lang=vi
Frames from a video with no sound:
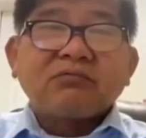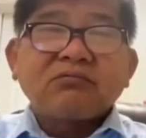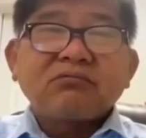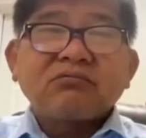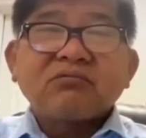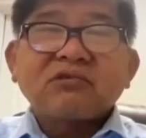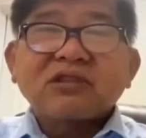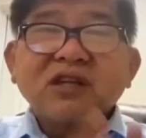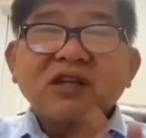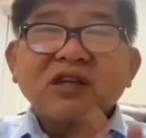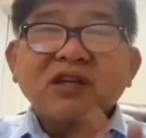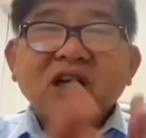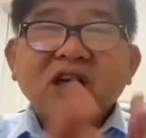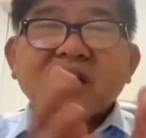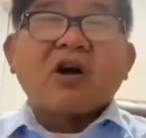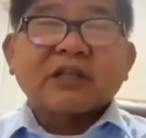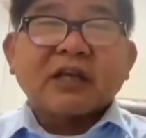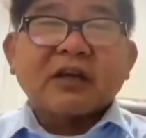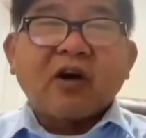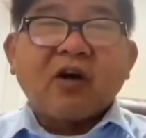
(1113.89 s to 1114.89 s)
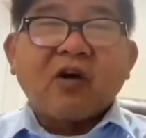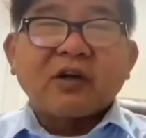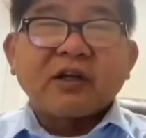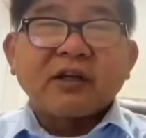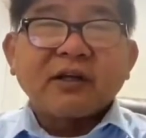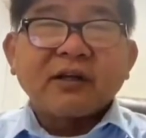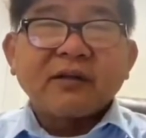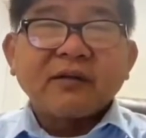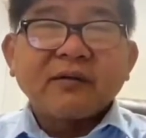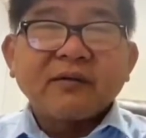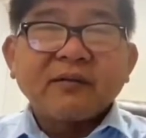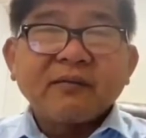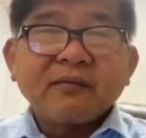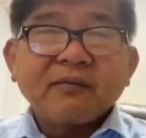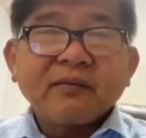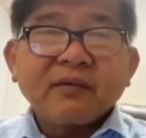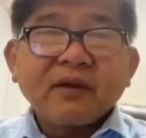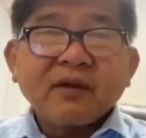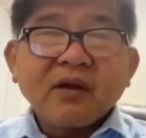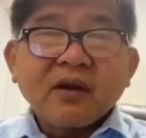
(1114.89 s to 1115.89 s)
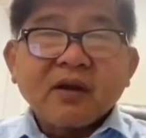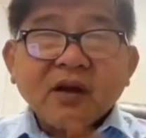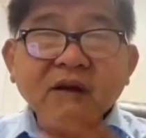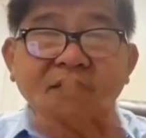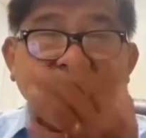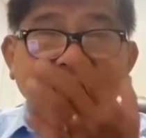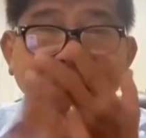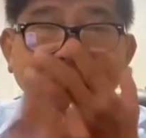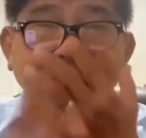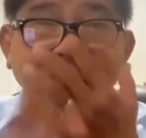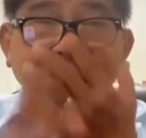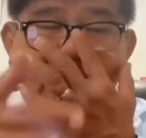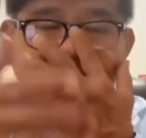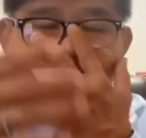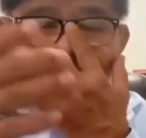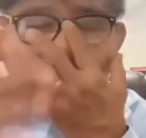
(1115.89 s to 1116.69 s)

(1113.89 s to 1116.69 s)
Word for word: rất khó thay đổi nó phải mất cả